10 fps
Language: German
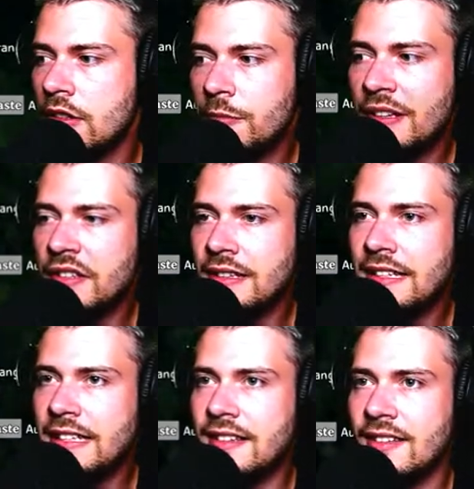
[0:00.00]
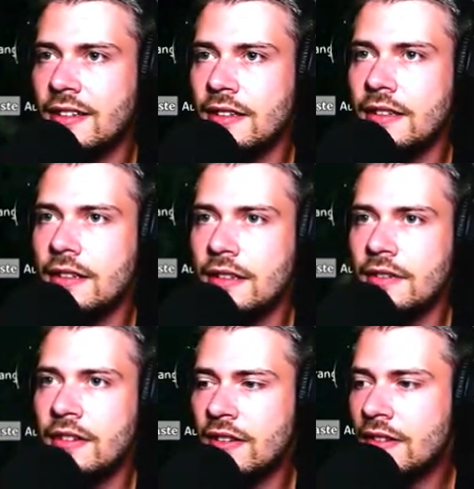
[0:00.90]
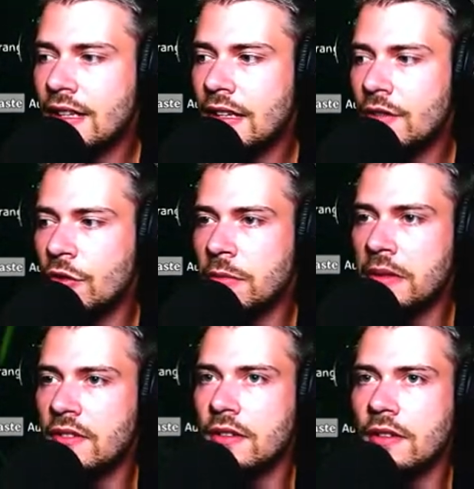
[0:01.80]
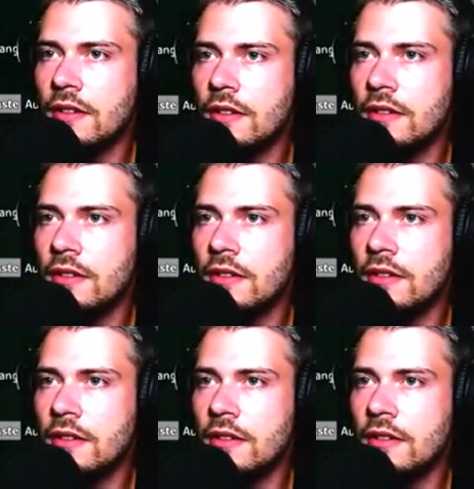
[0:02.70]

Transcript: Und es passiert nichts. Was ist denn das für ein Mist?